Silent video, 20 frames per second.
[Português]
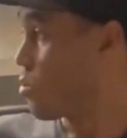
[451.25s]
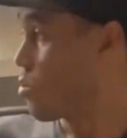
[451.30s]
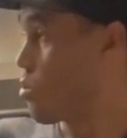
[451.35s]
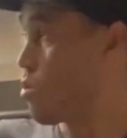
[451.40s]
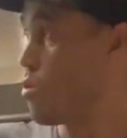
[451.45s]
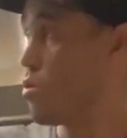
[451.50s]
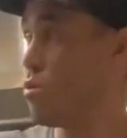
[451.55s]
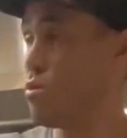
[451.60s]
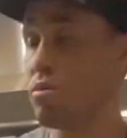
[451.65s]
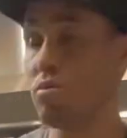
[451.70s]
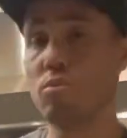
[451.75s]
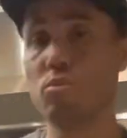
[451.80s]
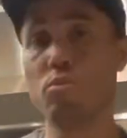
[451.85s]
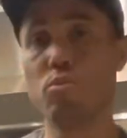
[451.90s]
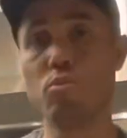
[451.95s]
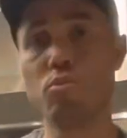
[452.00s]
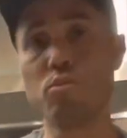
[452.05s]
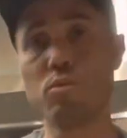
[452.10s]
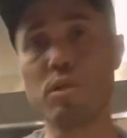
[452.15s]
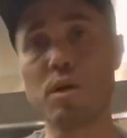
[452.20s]
com
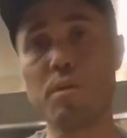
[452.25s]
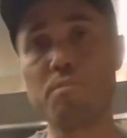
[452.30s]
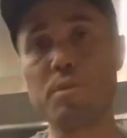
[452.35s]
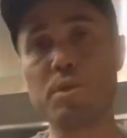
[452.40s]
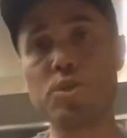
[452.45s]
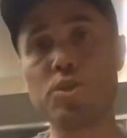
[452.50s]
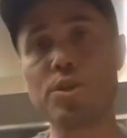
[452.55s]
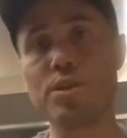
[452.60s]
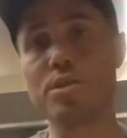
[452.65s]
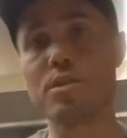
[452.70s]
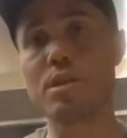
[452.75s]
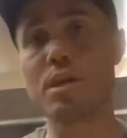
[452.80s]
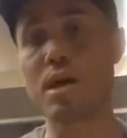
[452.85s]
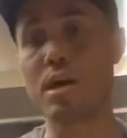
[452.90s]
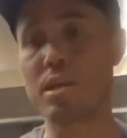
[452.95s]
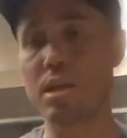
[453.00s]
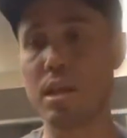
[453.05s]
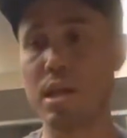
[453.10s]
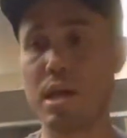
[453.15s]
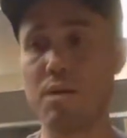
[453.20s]
o dumper de
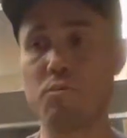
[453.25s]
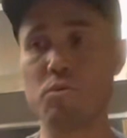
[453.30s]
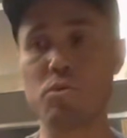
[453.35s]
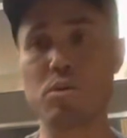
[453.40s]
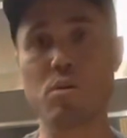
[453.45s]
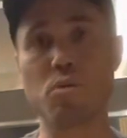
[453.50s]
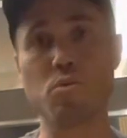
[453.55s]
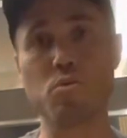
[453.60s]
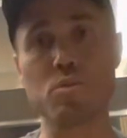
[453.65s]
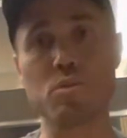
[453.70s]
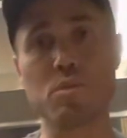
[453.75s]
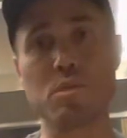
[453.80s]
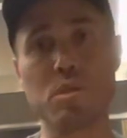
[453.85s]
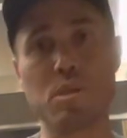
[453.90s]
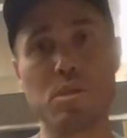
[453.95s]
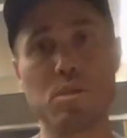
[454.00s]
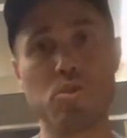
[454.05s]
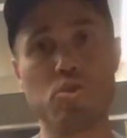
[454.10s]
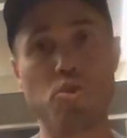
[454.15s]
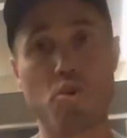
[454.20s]
entrada lá, você
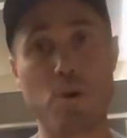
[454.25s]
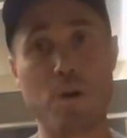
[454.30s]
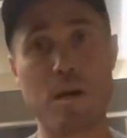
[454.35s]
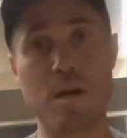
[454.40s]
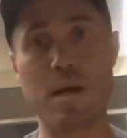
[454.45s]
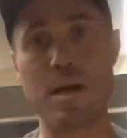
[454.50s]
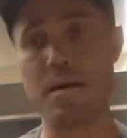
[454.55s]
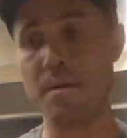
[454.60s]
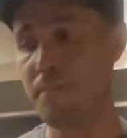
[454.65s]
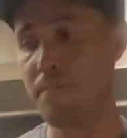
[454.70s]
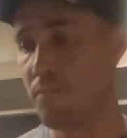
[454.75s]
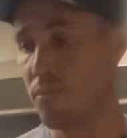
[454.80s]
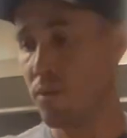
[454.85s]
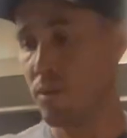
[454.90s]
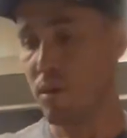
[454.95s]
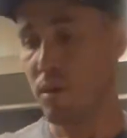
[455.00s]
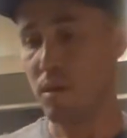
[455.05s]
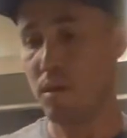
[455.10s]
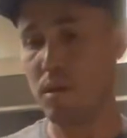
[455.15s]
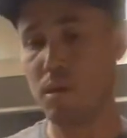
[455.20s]
consiga jogar
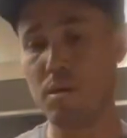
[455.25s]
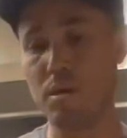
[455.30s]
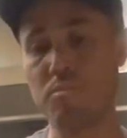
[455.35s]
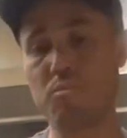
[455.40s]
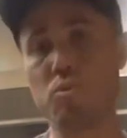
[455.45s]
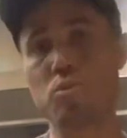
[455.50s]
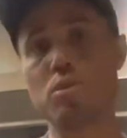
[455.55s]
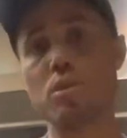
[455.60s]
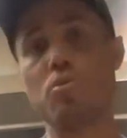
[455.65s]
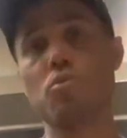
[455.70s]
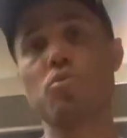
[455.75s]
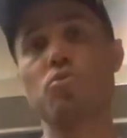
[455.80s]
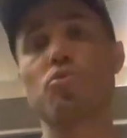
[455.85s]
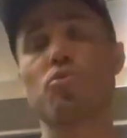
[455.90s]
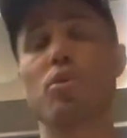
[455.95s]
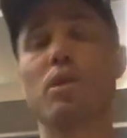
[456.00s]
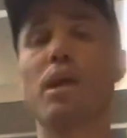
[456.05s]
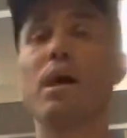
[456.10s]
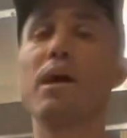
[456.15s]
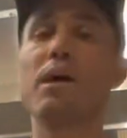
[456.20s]
e você
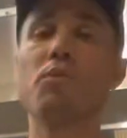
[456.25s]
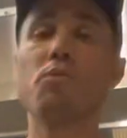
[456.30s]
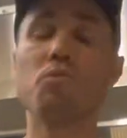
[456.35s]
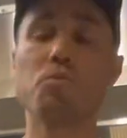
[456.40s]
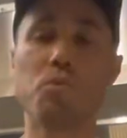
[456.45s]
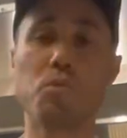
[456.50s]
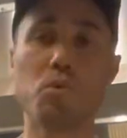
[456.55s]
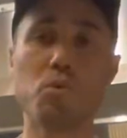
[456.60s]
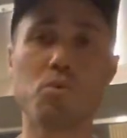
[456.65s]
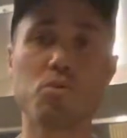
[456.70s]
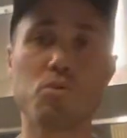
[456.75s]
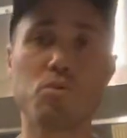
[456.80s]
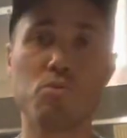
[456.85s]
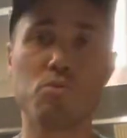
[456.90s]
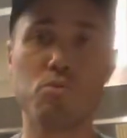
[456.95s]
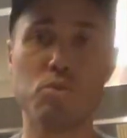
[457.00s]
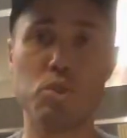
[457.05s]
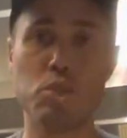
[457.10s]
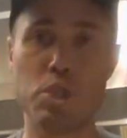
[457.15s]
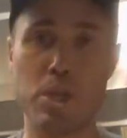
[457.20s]
controlar o fluxo
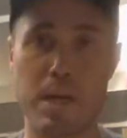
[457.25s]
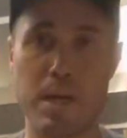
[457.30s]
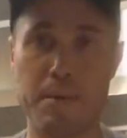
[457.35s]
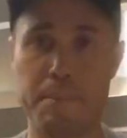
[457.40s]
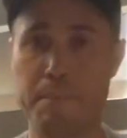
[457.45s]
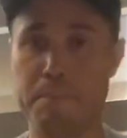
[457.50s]
de ar.